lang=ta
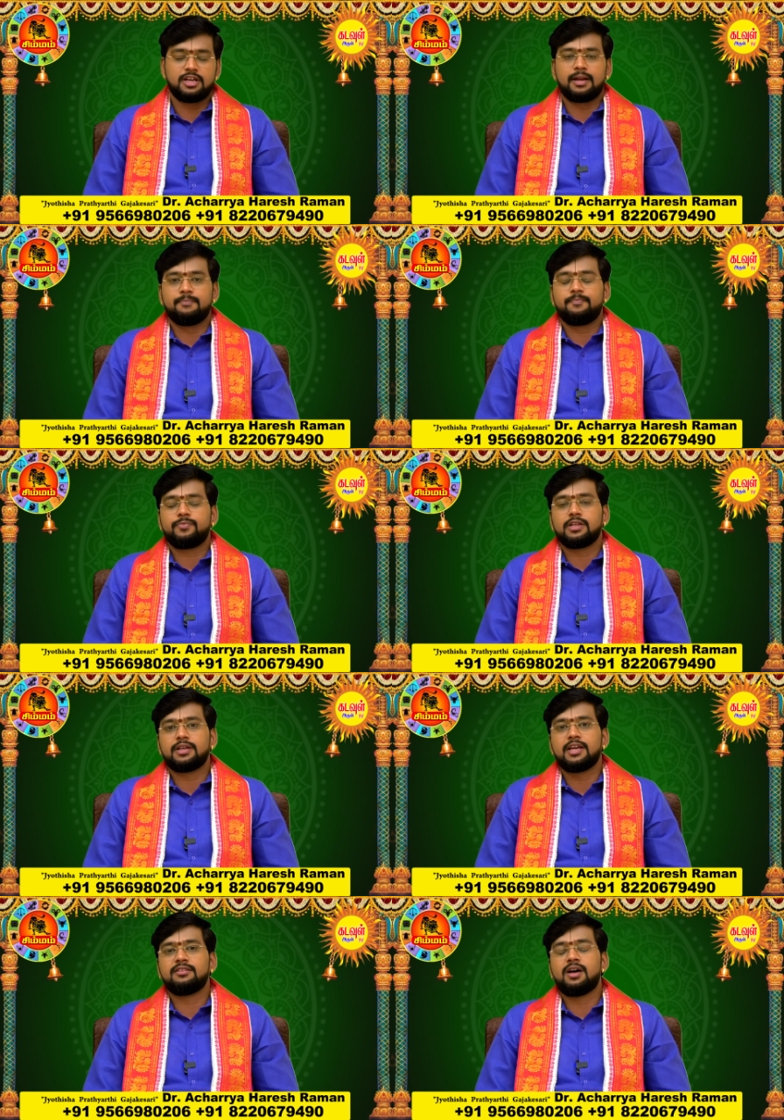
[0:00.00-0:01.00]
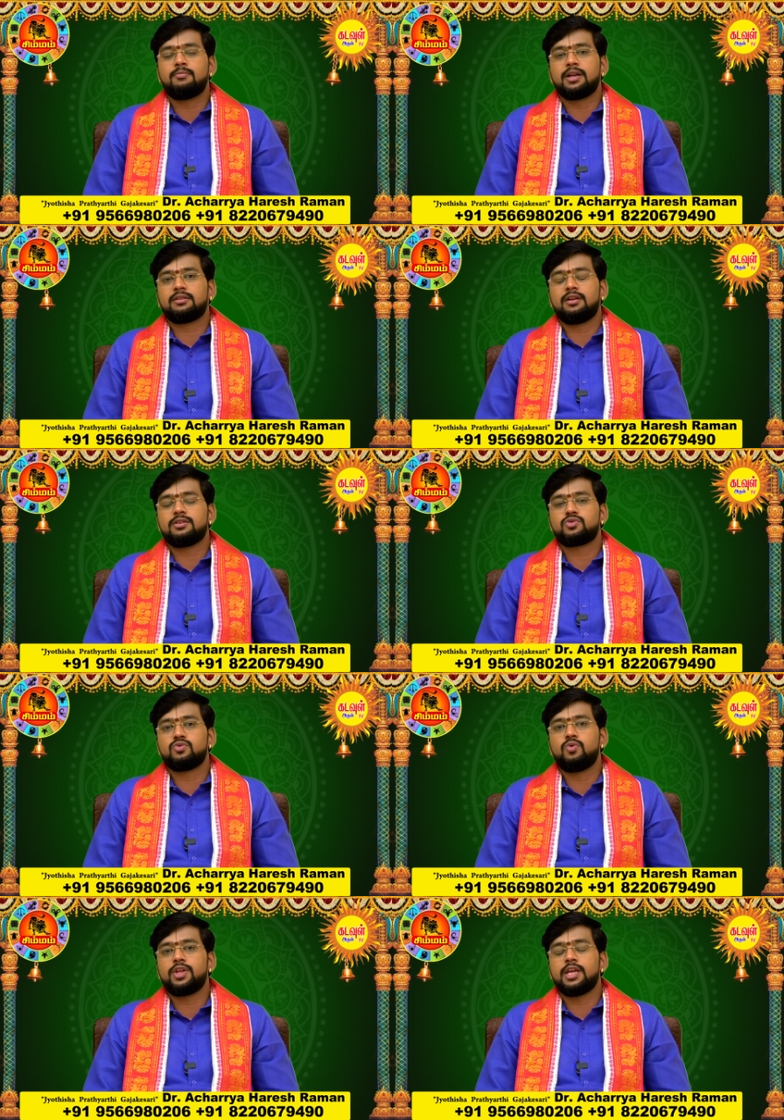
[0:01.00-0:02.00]
ஸ்தானம் அந்த ஐந்தாம் இடத்துல
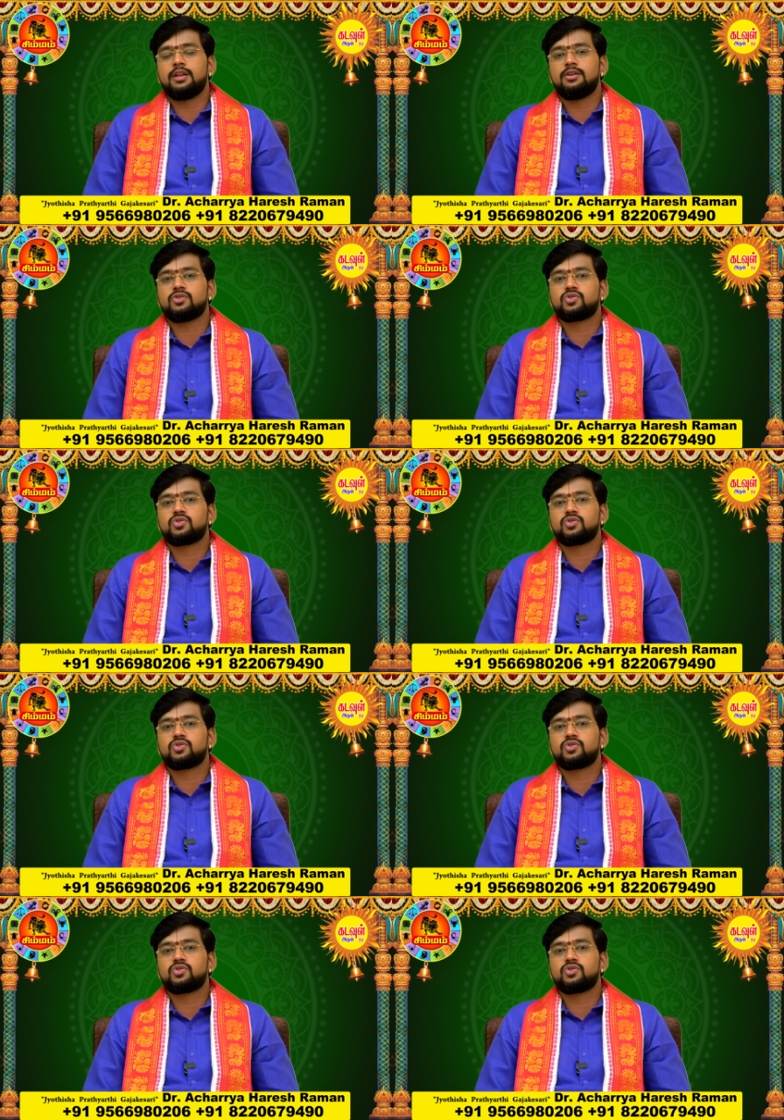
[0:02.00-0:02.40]
சூரியன்